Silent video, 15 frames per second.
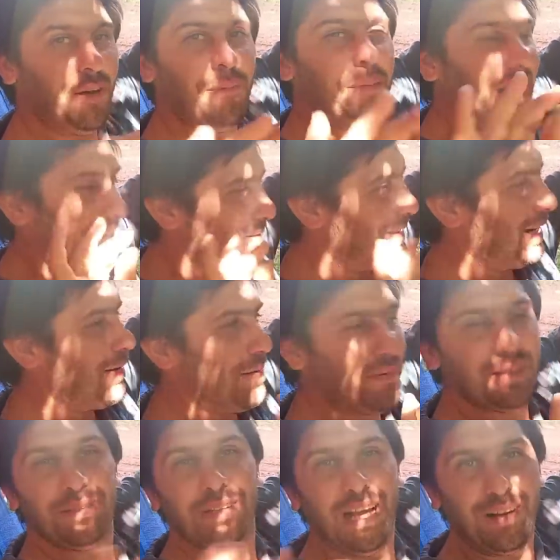Para, para, vamos a
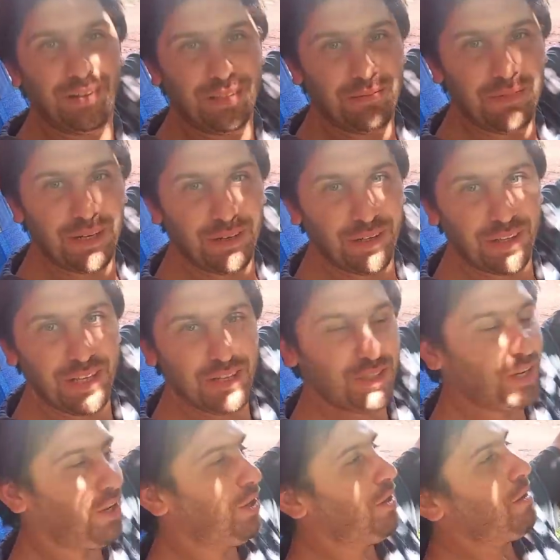hacer una cosa. Mejor
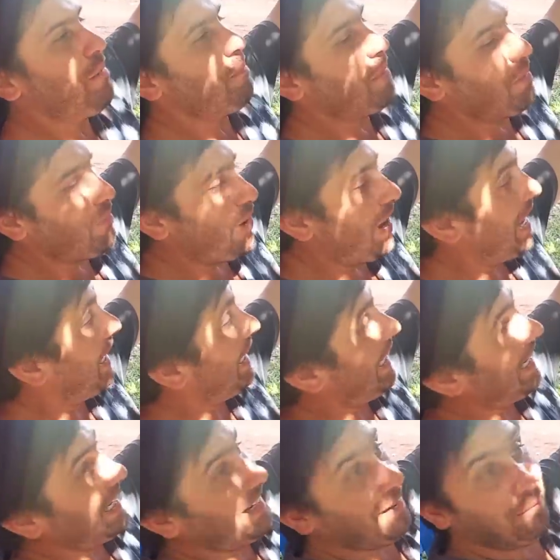dicho, vamos...
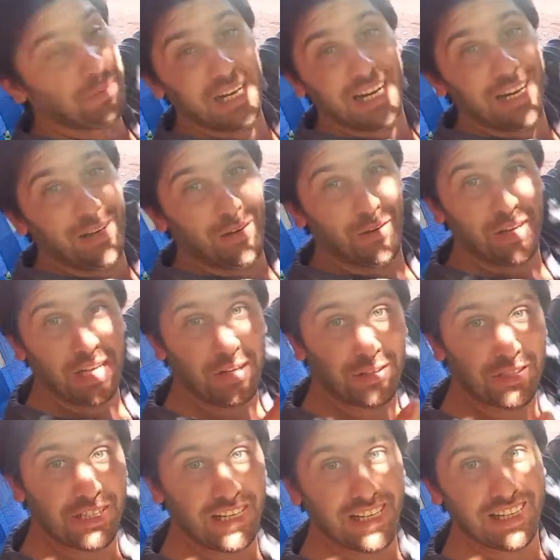Para los que nos
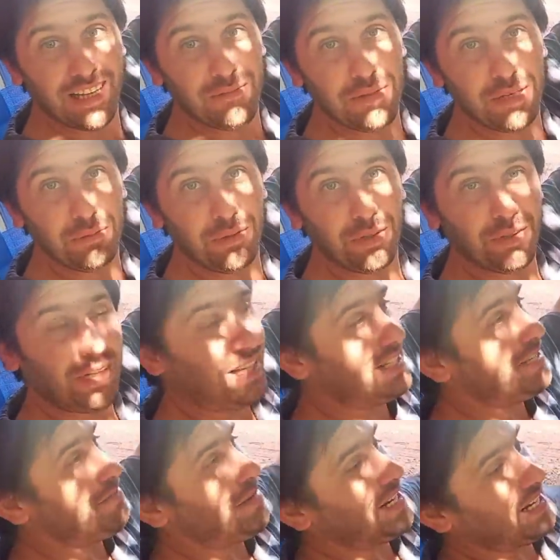siguen a menudo toda la
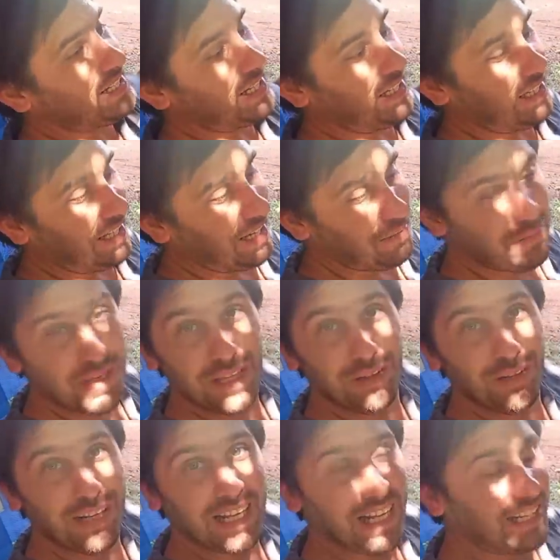semana ya estarán
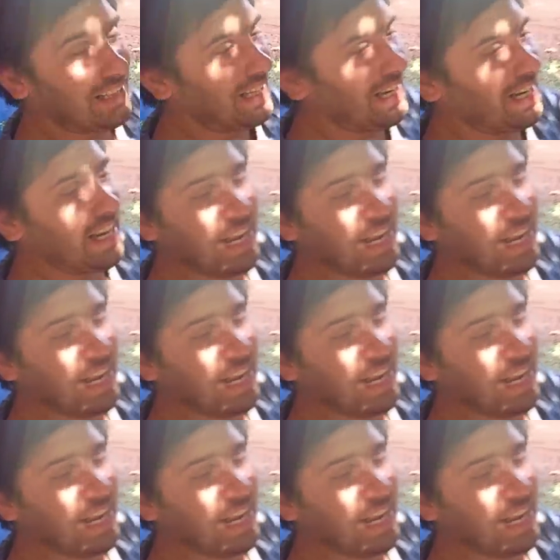viendo el cartel.